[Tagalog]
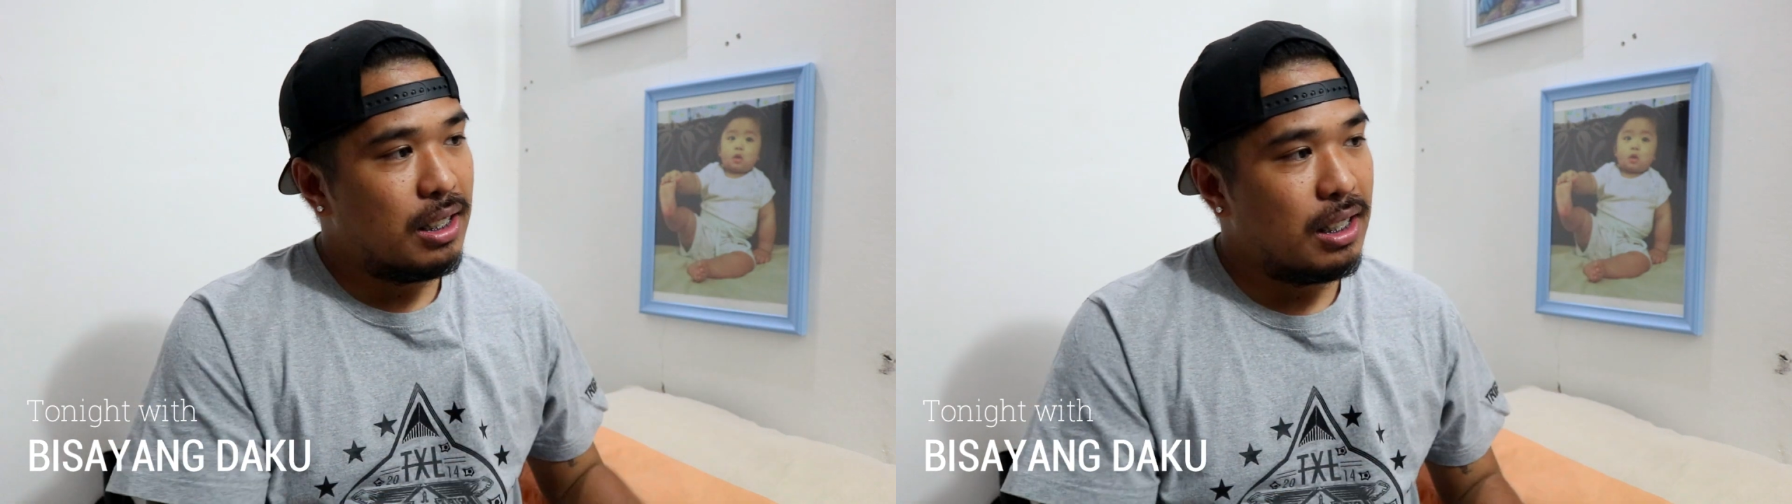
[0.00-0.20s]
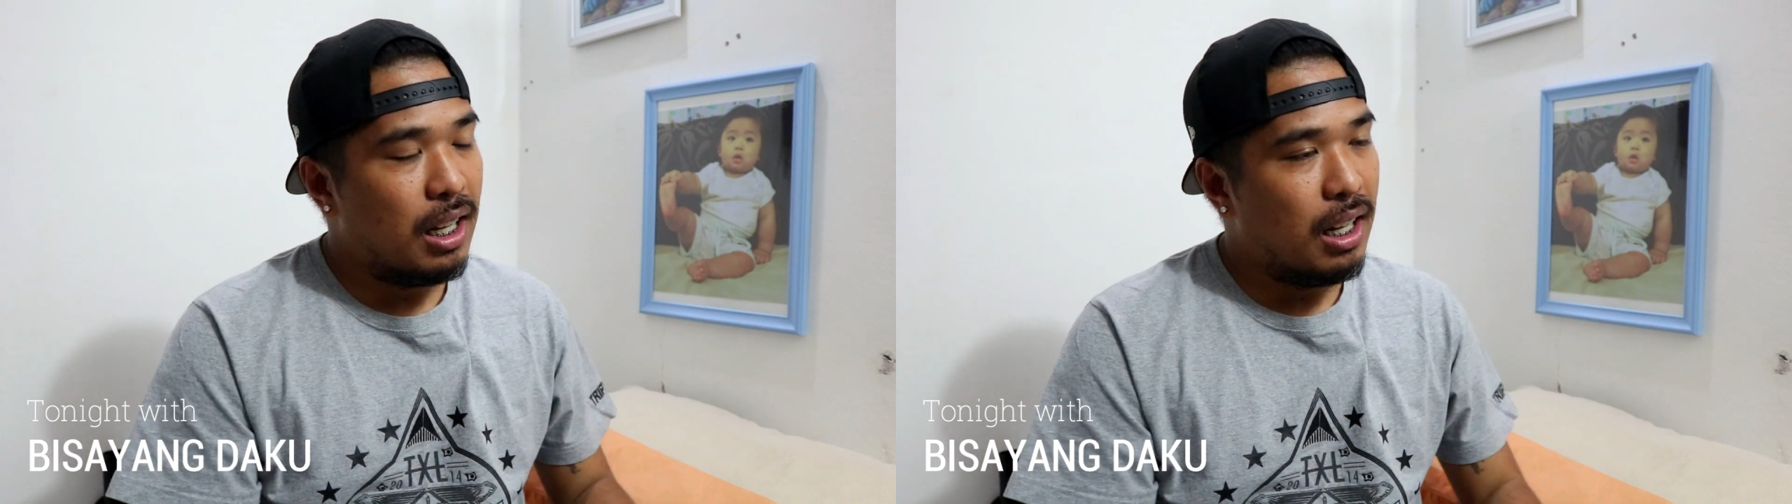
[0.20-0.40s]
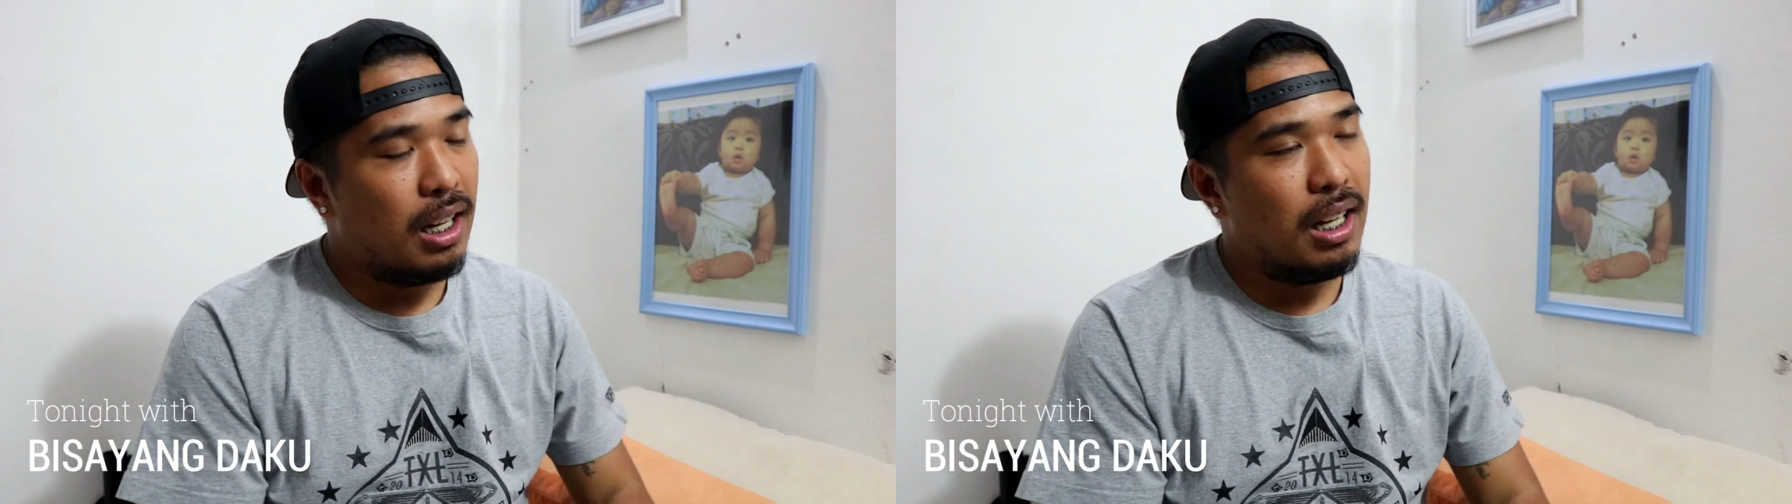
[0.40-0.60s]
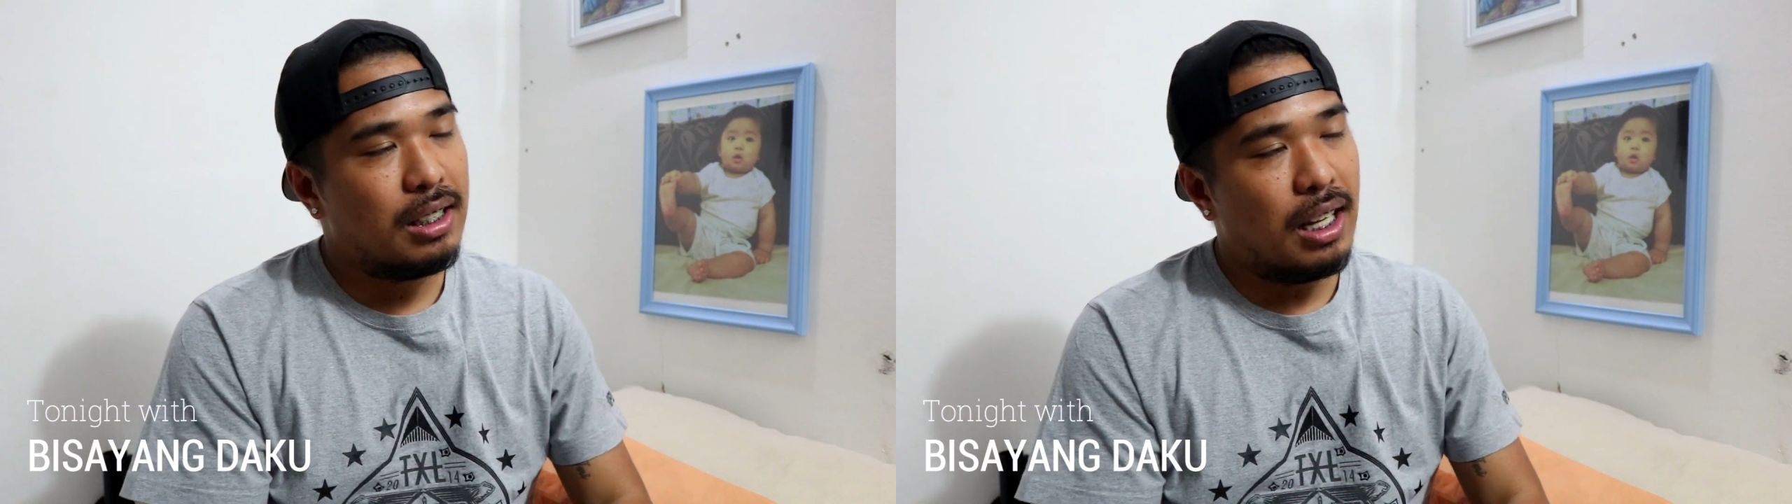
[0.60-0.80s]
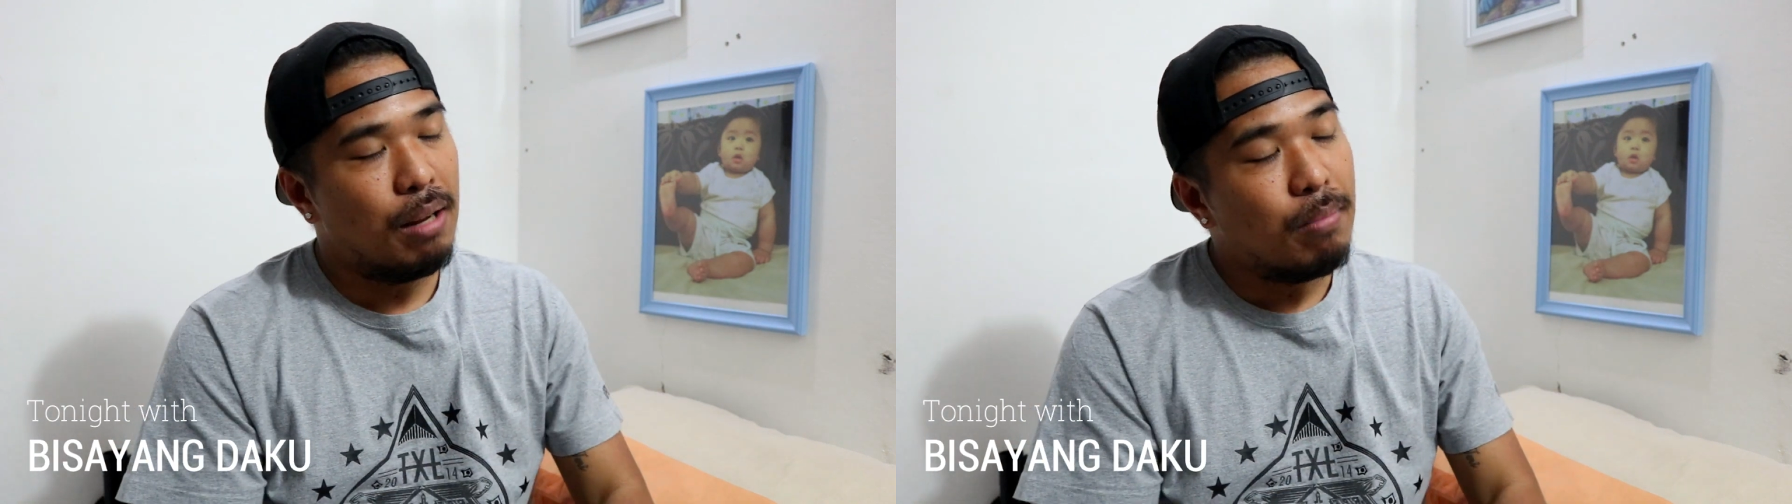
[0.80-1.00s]
sa
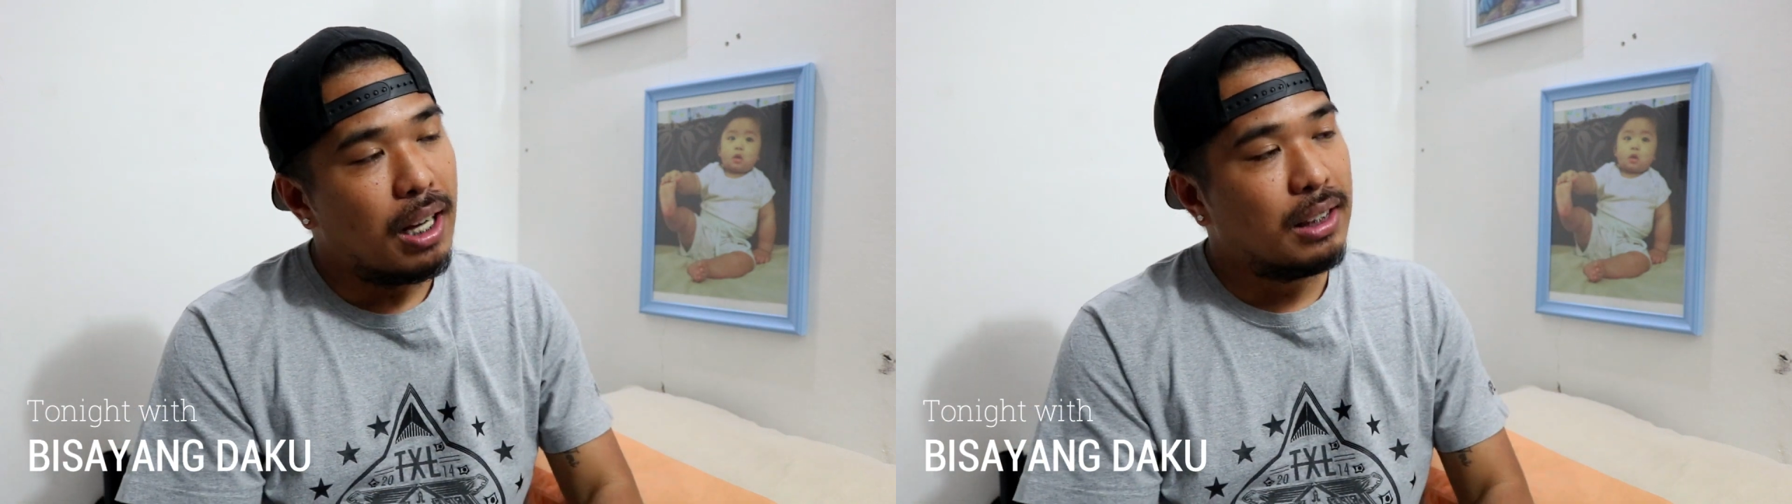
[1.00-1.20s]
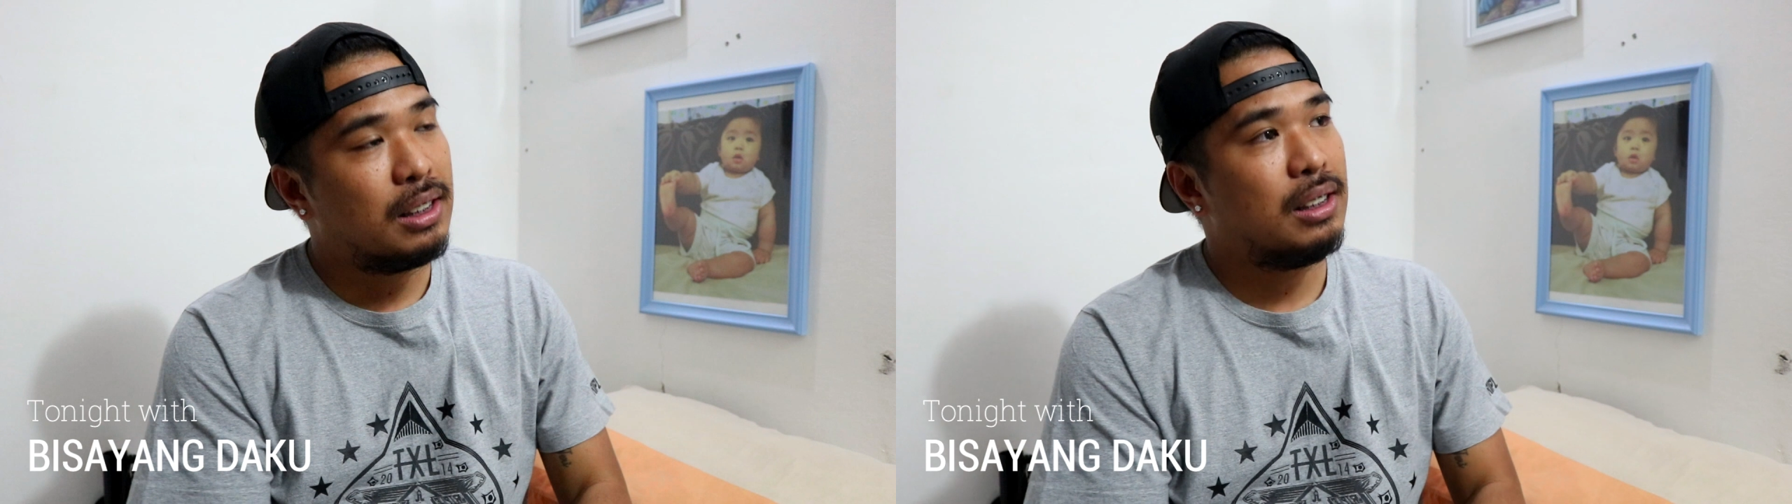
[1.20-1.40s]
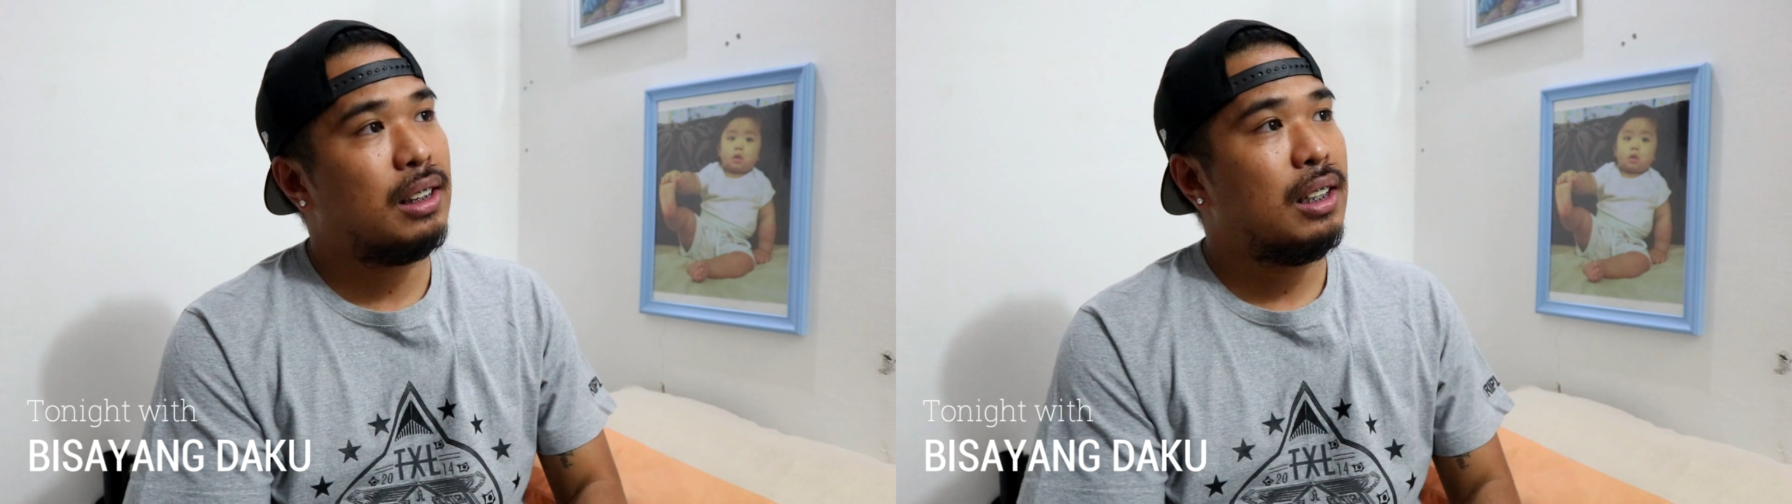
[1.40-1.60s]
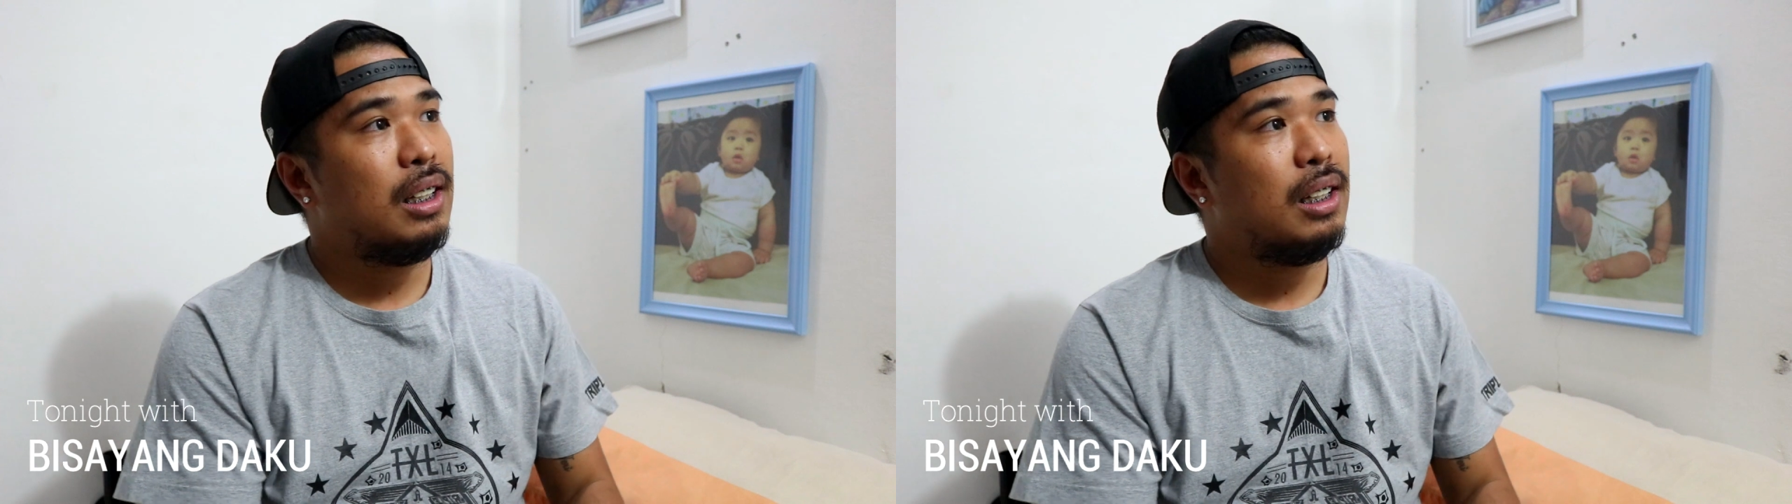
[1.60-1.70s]
sa labas